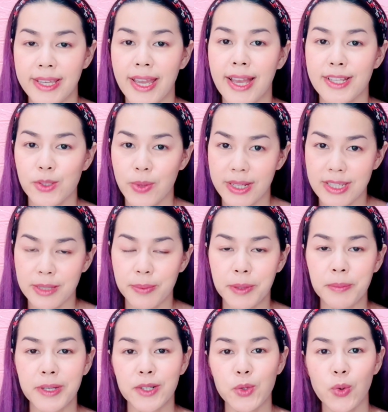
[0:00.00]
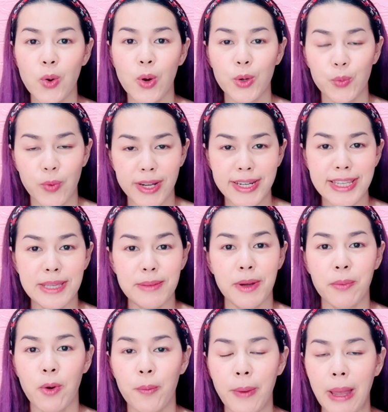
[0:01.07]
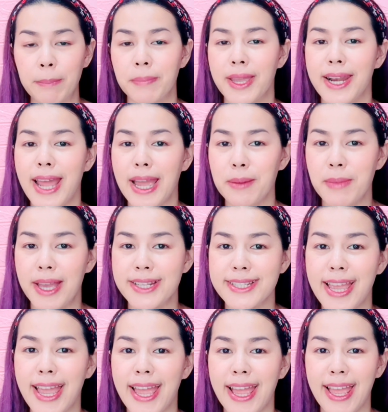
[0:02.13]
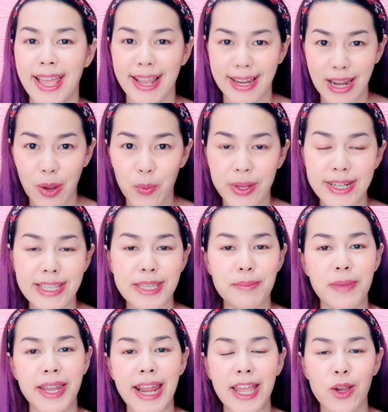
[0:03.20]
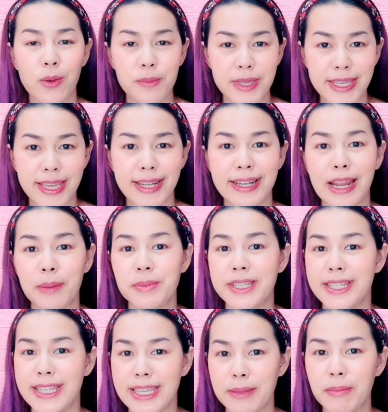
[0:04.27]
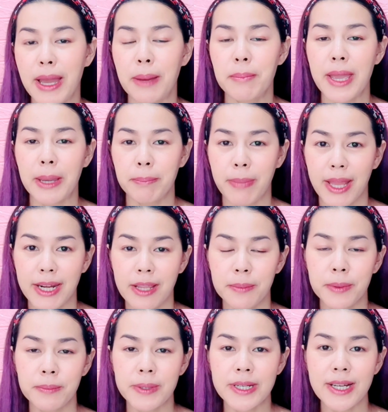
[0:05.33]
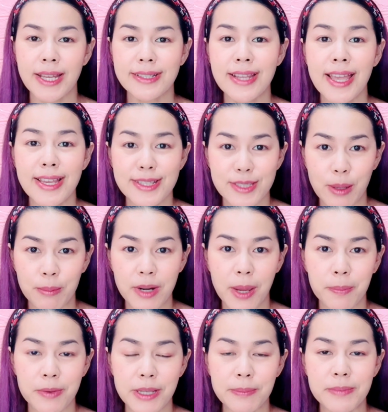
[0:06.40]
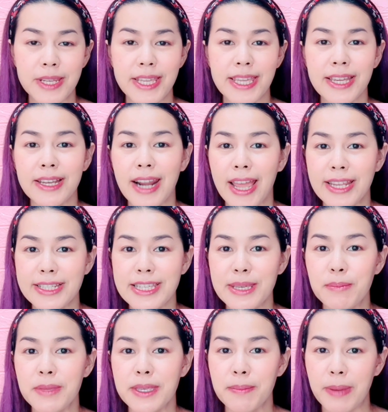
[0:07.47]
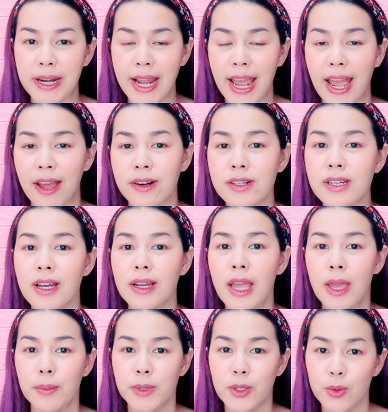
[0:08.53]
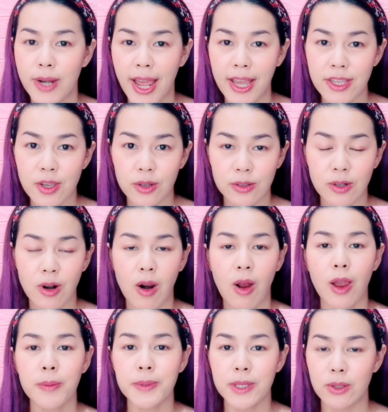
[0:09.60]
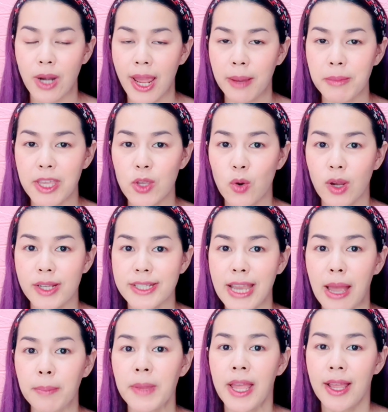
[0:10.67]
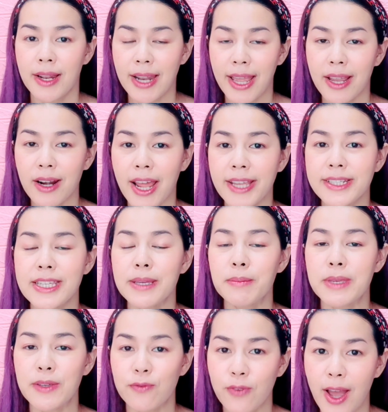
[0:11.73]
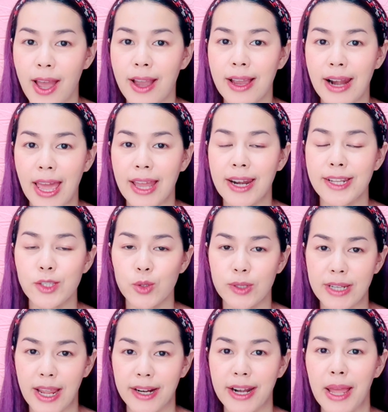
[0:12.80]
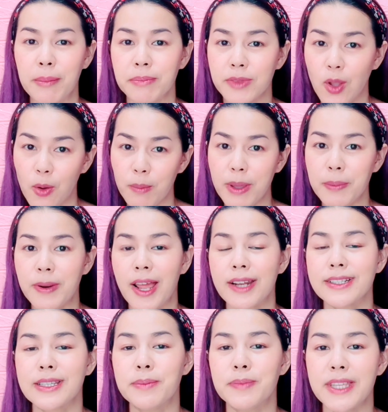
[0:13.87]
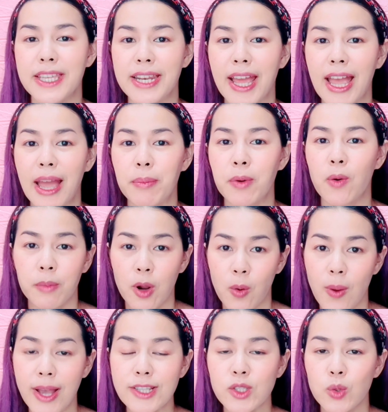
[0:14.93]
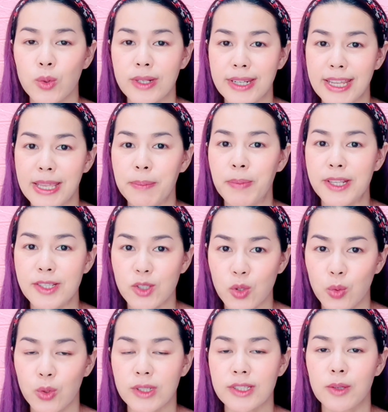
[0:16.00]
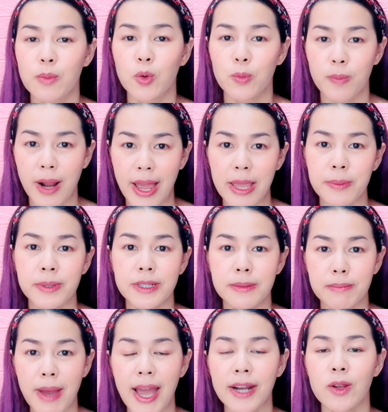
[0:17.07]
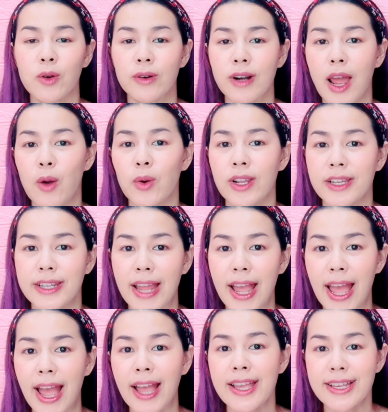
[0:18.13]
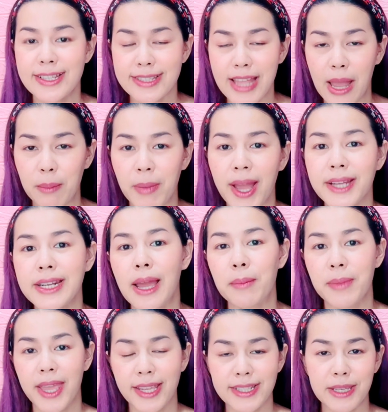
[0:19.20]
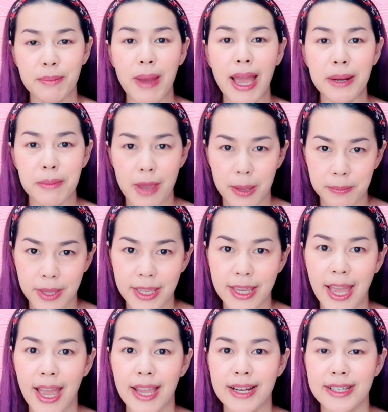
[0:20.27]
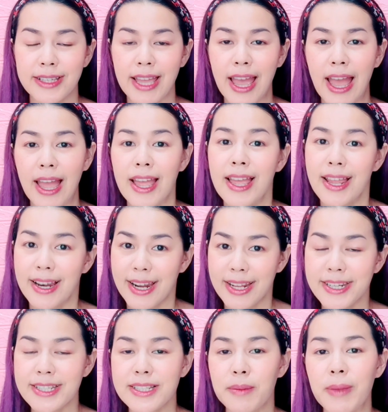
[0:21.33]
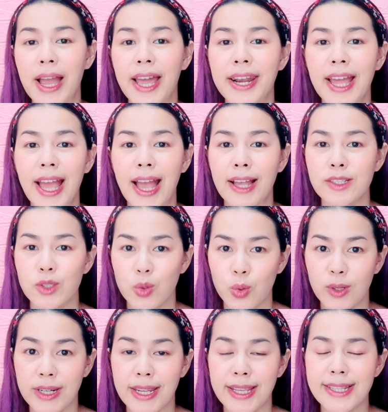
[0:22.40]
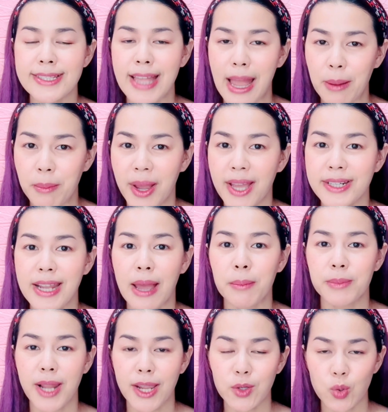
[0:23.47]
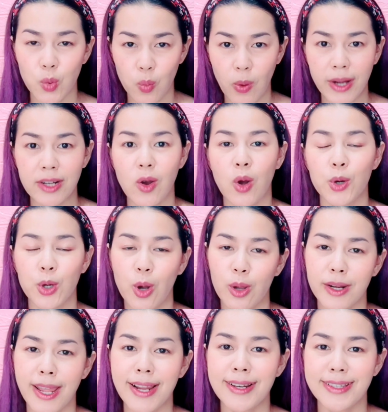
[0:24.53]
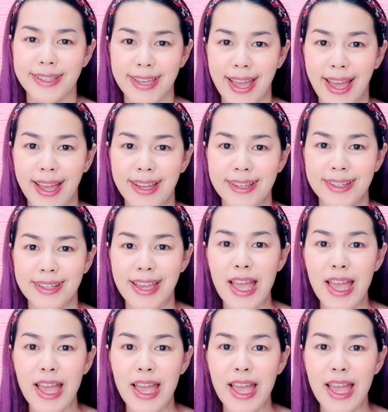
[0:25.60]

ดีค่ะสวัสดีเพื่อนๆทุกคนวันนี้มาพบกับแม่นายมาแชร์แล้ววันนี้แม่นายก็มีเคล็ดลับดีๆมาแบ่งปันให้เพื่อนๆสำหรับคลิปนี้ใครที่มีปัญหาเรื่องผิวหน้าหย่อนคล้อยผิวหน้าไม่ยกกระชับและใครที่มีฝ้ากระและจุดด่างดำต้องไม่พลาดคลิปนี้นะคะเพราะว่าเพราะว่าสูตรนี้เป็นสูตรสมุนไพรพื้นบ้านของเราเลยนะคะสามารถทำเองที่บ้านแบบง่ายๆเลยค่ะและที่สำคัญนะคะสูตรนี้สามารถทำได้ทุกวันก่อนนอนได้เลยค่ะ